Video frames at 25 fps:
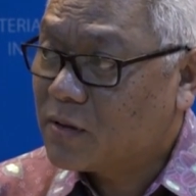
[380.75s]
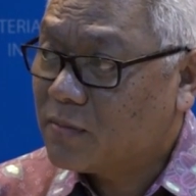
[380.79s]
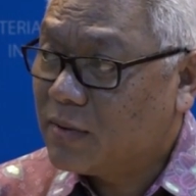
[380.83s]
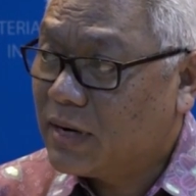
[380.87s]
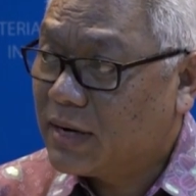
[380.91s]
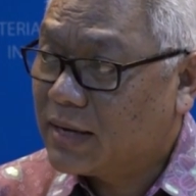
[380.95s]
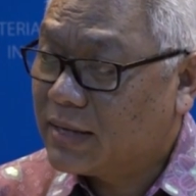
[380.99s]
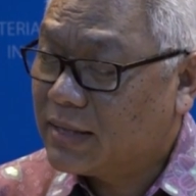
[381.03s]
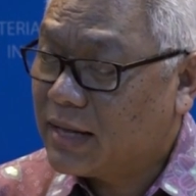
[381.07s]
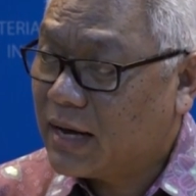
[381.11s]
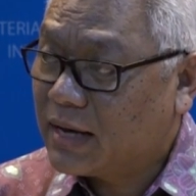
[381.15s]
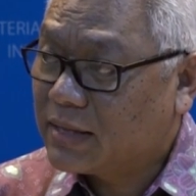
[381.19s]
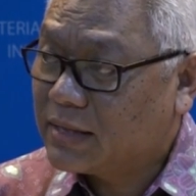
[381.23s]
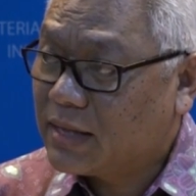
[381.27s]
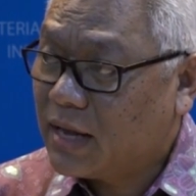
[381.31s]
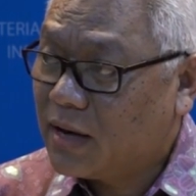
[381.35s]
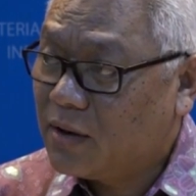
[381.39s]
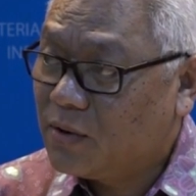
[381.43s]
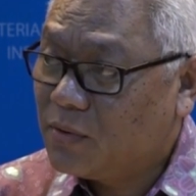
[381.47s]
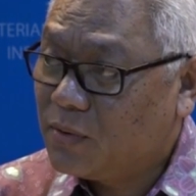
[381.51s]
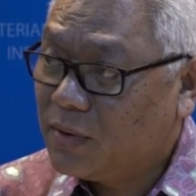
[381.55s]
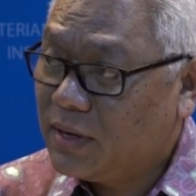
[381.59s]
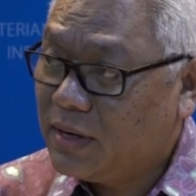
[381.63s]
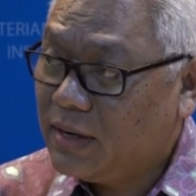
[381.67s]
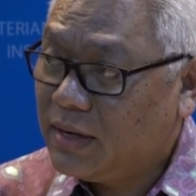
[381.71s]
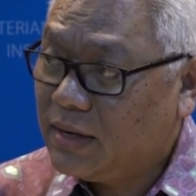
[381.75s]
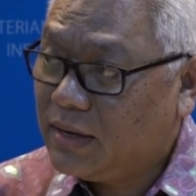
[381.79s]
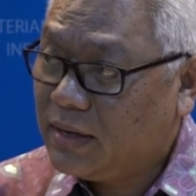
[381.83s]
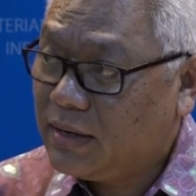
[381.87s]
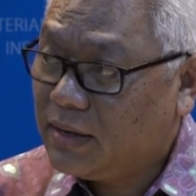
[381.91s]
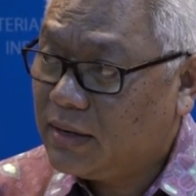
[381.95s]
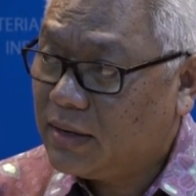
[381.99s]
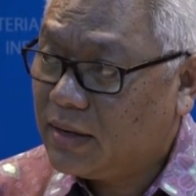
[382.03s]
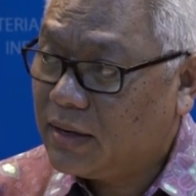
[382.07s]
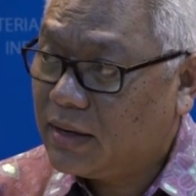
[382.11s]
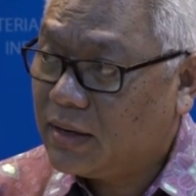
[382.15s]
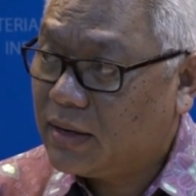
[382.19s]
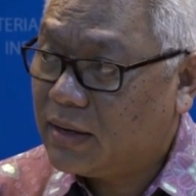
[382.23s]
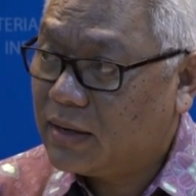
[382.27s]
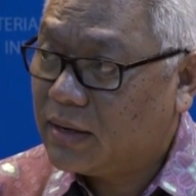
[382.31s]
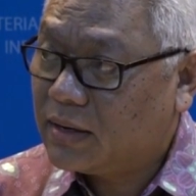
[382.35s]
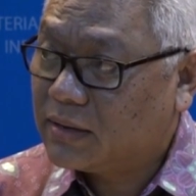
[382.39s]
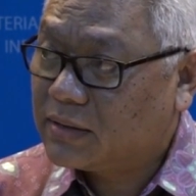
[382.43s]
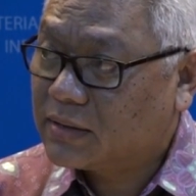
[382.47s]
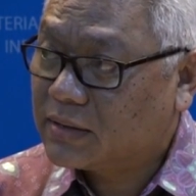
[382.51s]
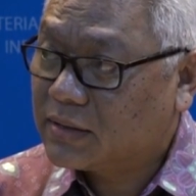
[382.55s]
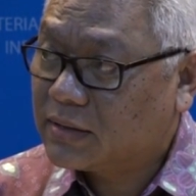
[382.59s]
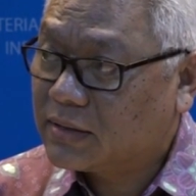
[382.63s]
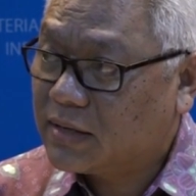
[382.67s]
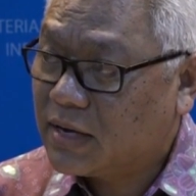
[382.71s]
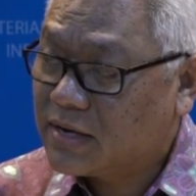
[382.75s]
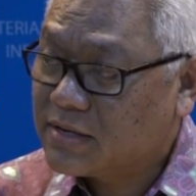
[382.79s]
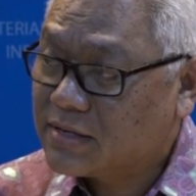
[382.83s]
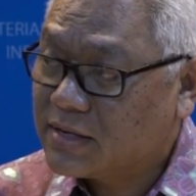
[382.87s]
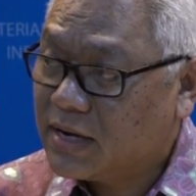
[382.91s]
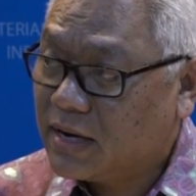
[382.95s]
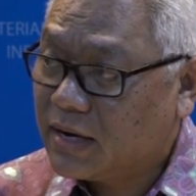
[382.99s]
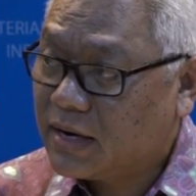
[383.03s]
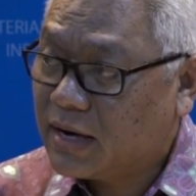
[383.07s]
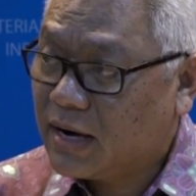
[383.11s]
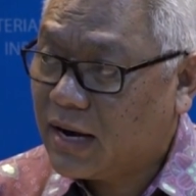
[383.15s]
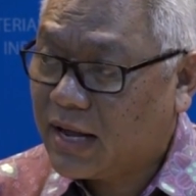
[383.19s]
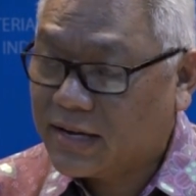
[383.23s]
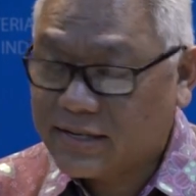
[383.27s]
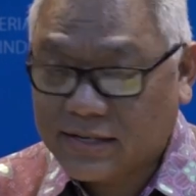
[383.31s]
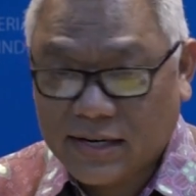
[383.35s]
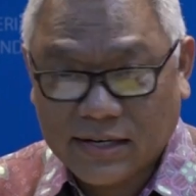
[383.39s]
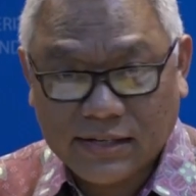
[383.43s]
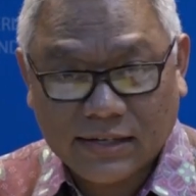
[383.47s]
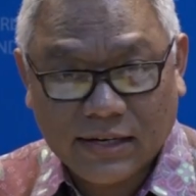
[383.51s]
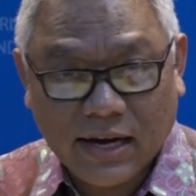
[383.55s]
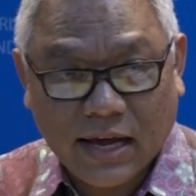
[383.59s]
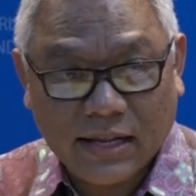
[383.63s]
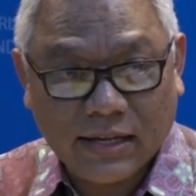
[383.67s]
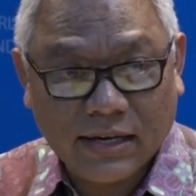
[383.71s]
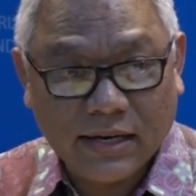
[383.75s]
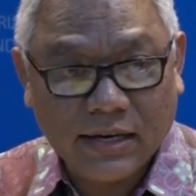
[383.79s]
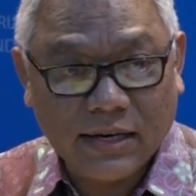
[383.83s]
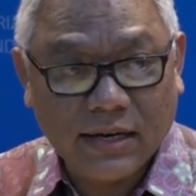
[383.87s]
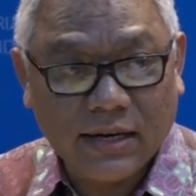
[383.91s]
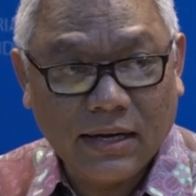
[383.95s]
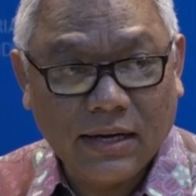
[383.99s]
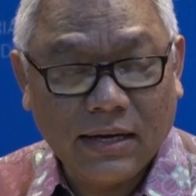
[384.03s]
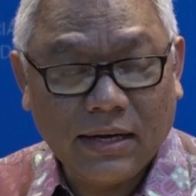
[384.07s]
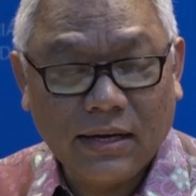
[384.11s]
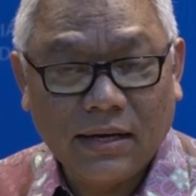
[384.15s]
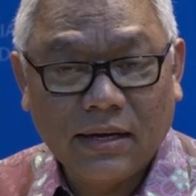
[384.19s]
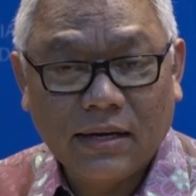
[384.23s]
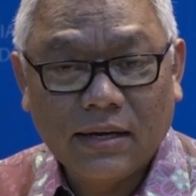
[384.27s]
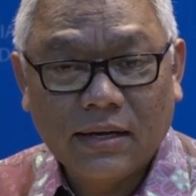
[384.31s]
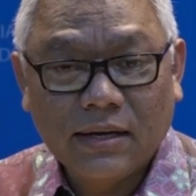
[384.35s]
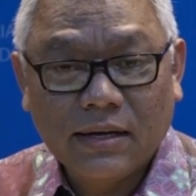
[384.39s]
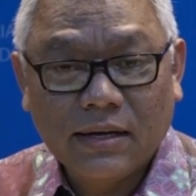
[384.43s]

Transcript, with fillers: mana kita ketahui uh, General Jenderal ASEAN saat ini